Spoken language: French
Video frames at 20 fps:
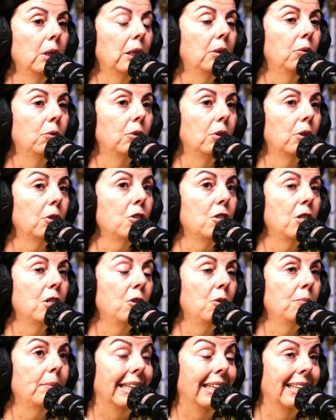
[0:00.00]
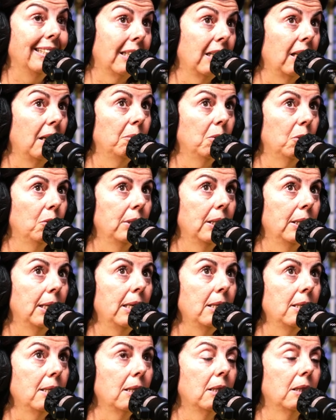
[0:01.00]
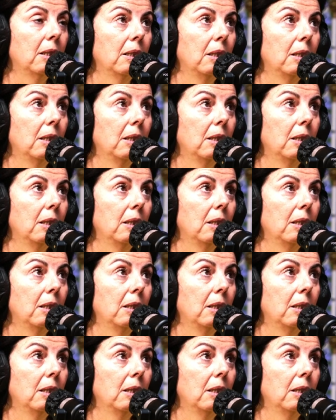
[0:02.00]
Et donc quand j'ai eu ma quatrième grossesse,